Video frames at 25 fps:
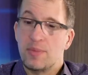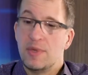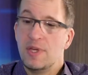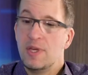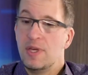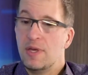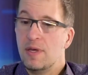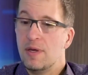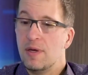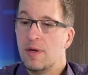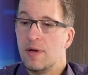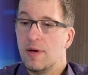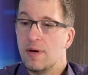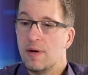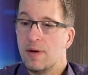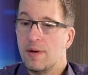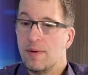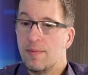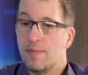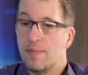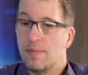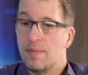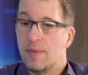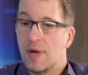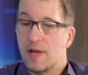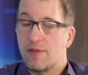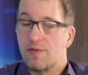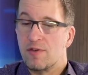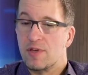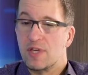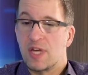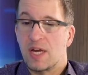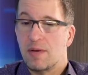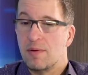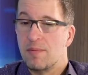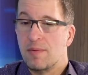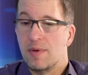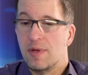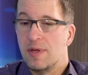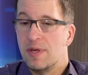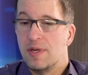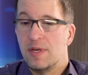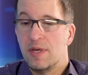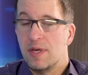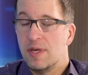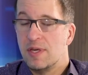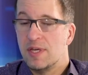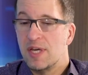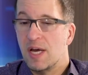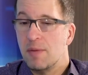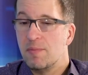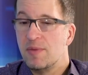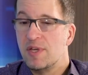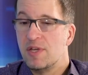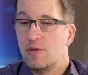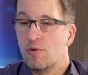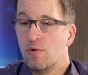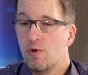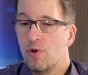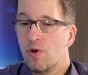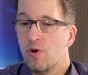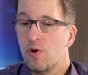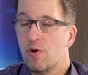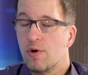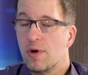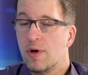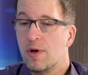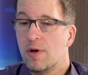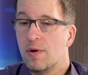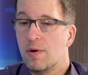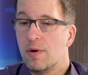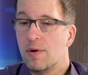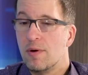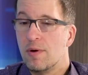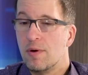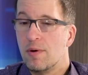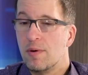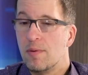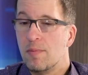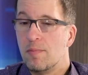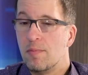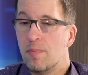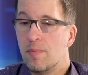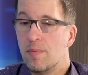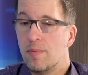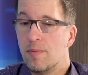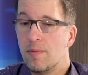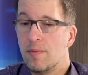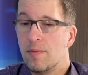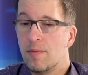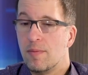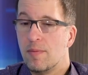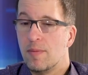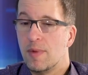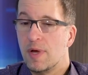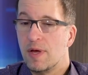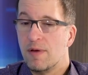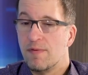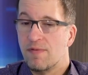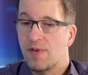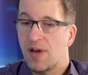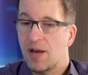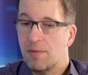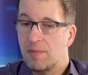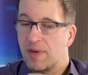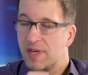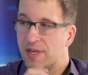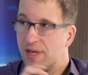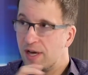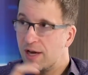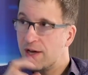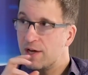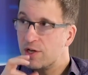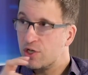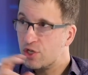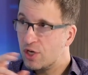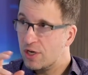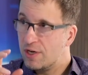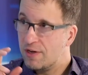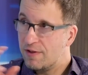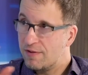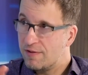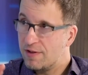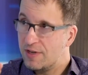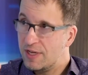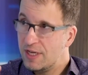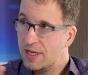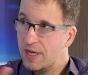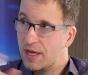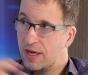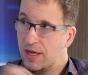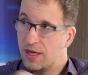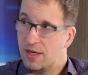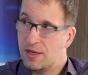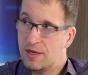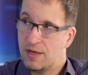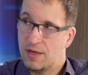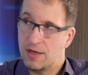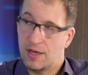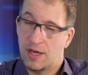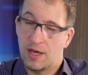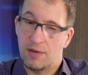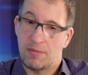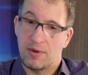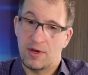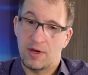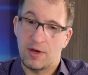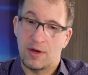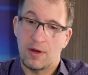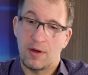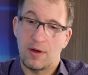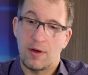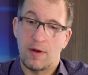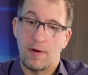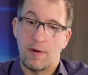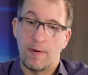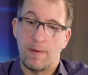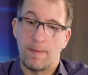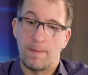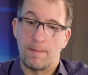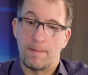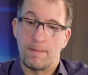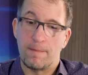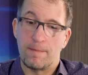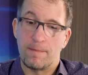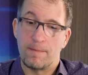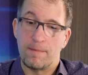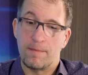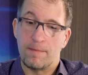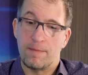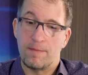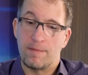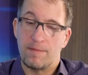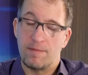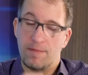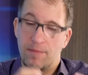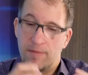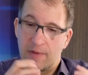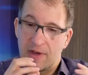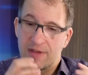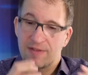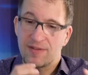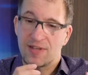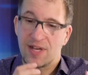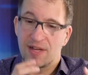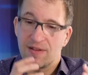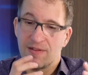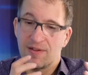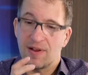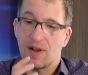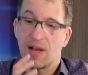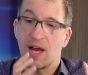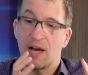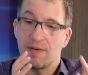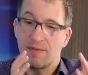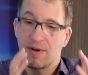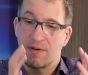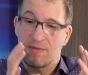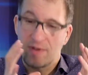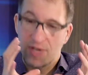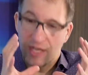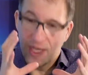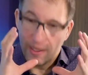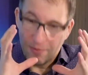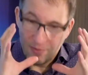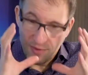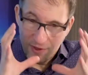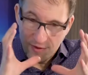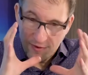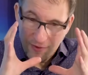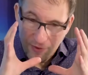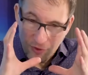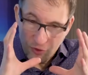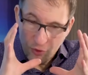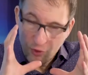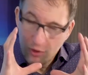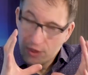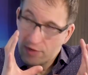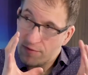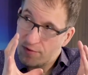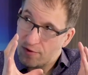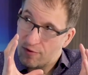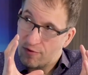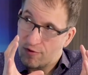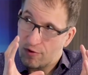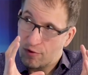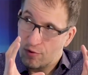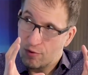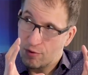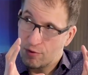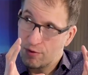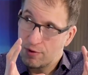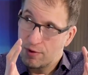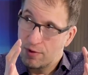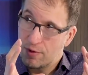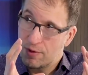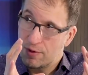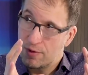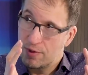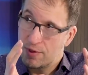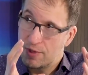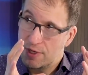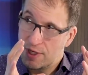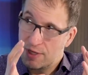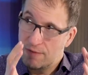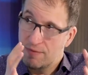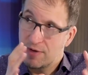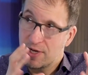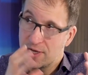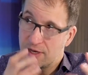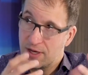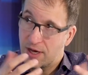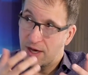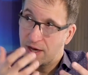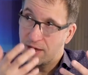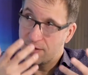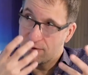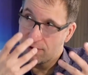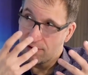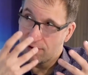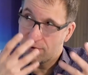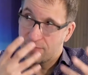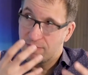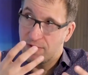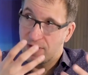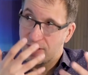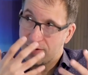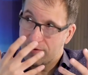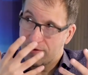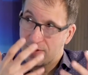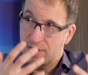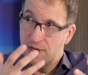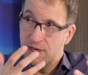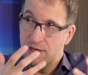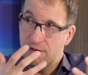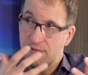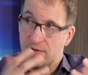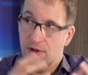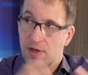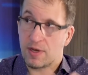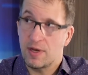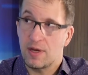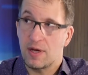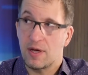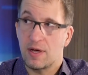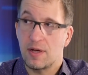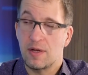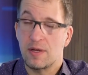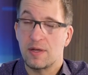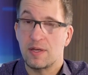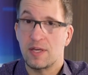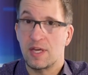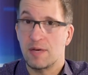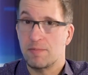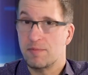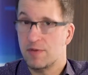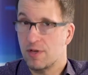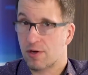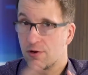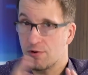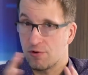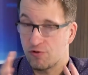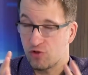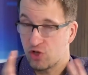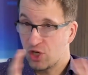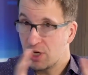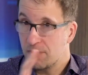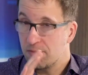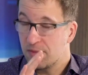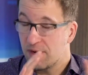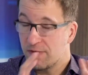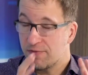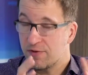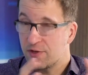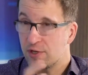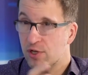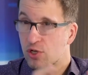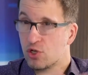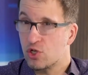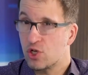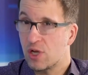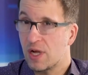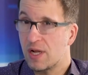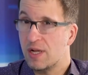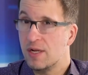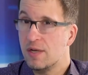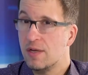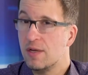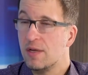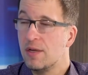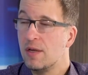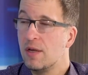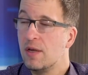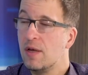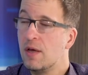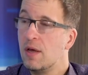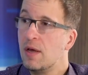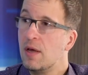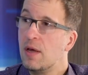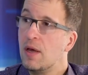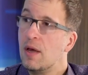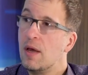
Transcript: habe die, ähm, also ich kann, ich, ich kann mich nur noch äh, ähm, fragmentarisch an diese Dinge erinnern, aber ähm, was ganz klar war, war eben diese Tunnelvision die war da, dieses weiße Licht war da. Ich habe da auch schemenhafte Gestalten